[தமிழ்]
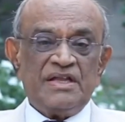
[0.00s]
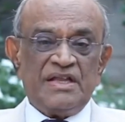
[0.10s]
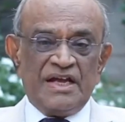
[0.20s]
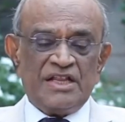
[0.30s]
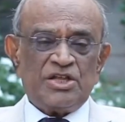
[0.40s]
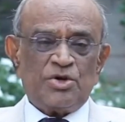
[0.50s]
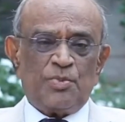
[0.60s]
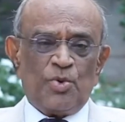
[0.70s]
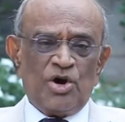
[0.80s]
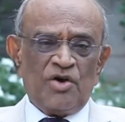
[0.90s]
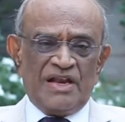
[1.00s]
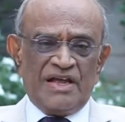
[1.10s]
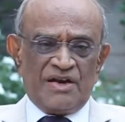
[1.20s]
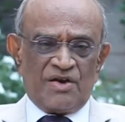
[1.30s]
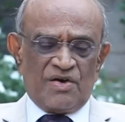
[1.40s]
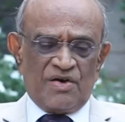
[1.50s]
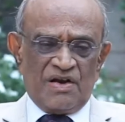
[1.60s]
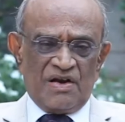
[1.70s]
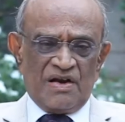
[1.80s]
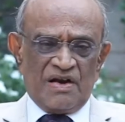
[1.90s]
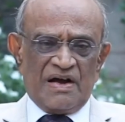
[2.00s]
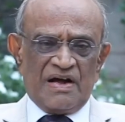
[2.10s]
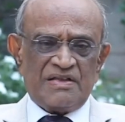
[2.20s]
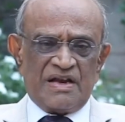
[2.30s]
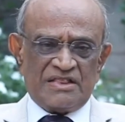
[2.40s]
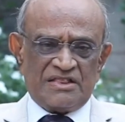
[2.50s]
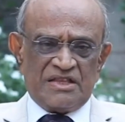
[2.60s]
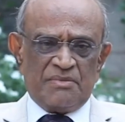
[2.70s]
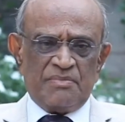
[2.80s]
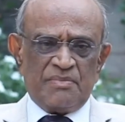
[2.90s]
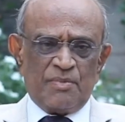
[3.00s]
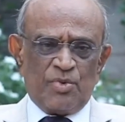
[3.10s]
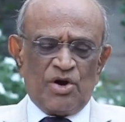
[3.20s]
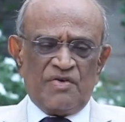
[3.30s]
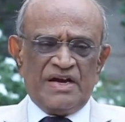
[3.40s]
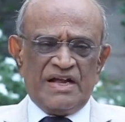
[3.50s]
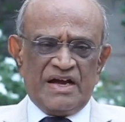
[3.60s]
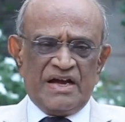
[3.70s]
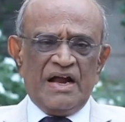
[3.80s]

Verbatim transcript: இதயத்துக்கு போகவில்லை என்றால் அந்த ரத்தம் போக வேண்டிய